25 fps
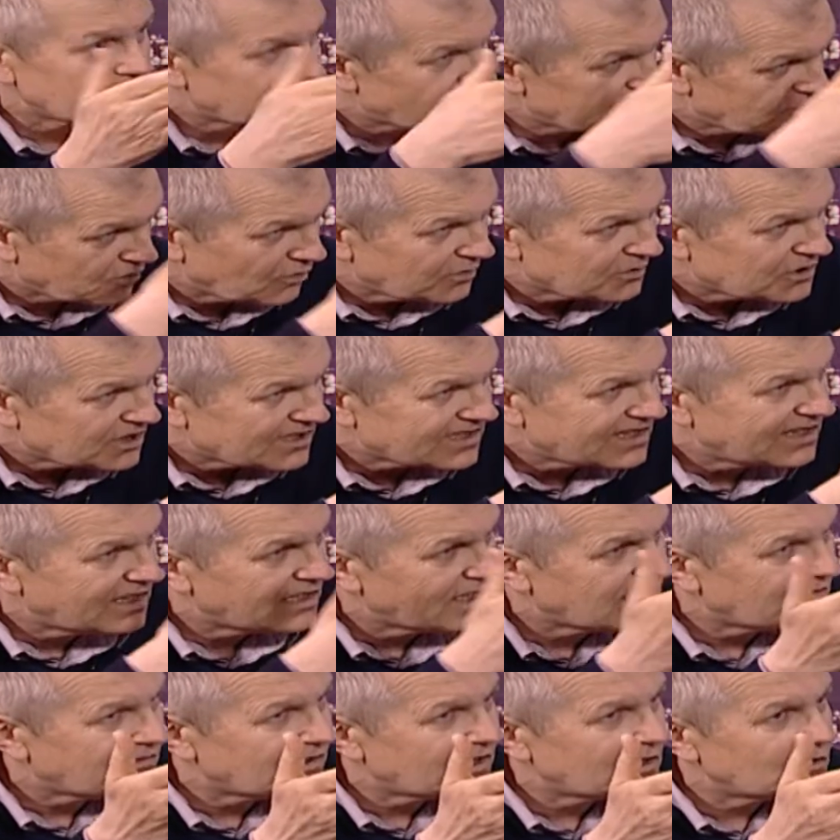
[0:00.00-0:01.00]
в том числе и
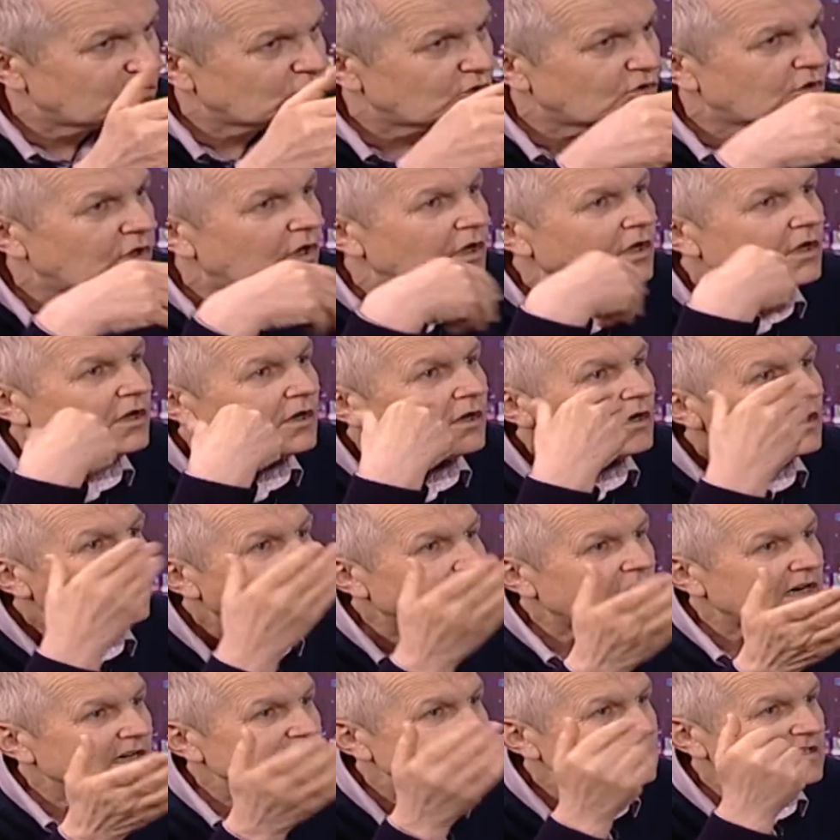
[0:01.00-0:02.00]
на войну,
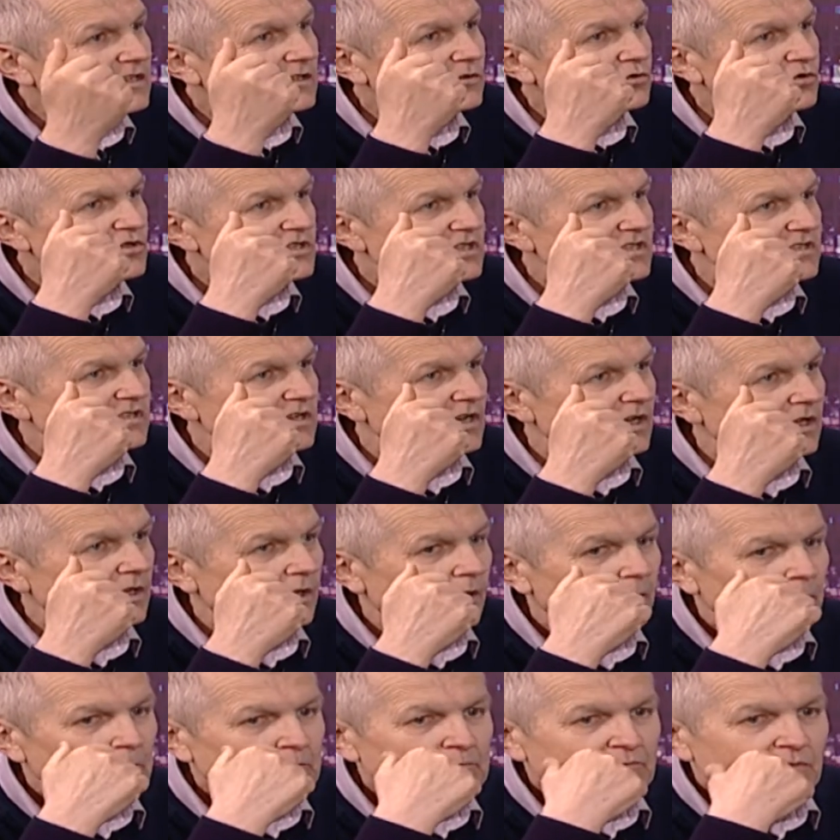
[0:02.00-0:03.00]
разные точки
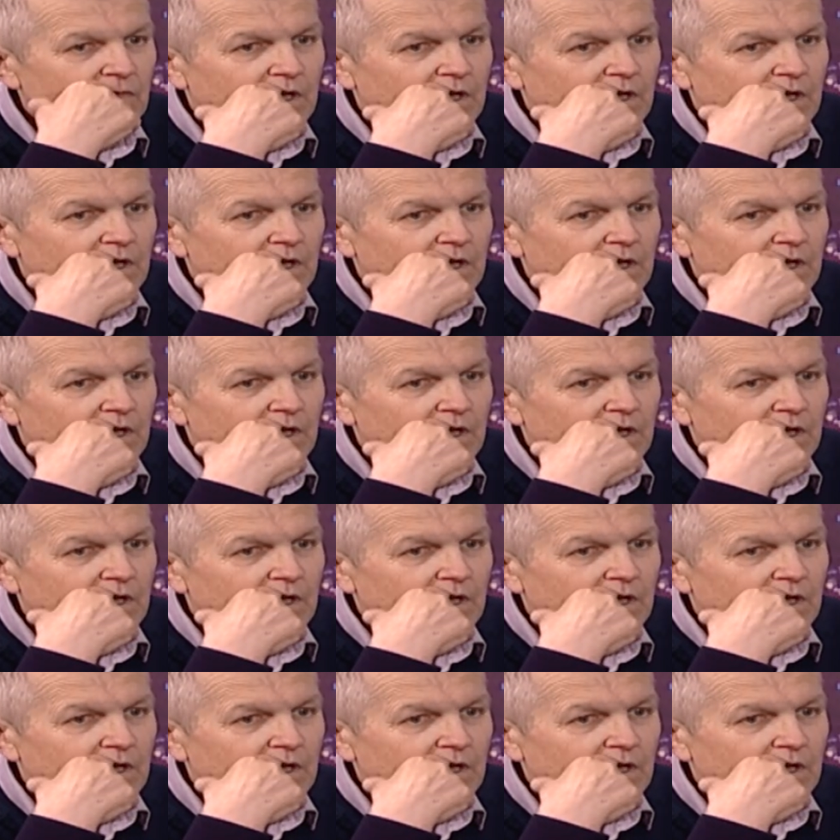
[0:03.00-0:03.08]
зрения.